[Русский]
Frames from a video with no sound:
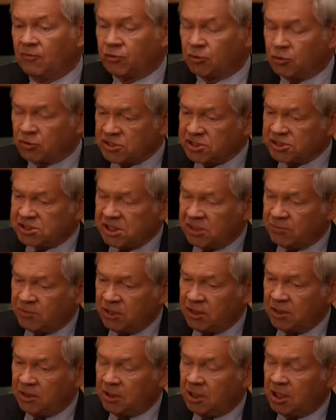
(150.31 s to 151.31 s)
То же
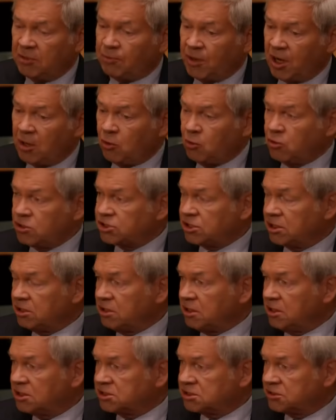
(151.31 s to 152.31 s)
самое или похоже
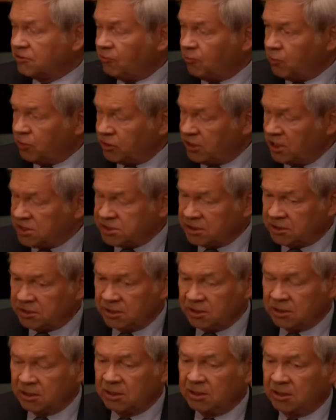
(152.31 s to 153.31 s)
есть в мутациях
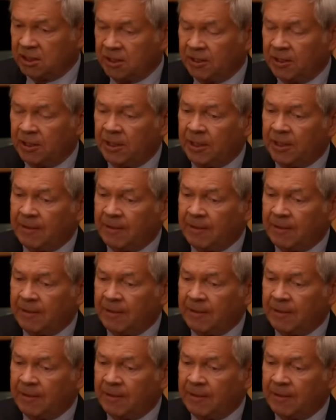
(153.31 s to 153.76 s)
ДНК.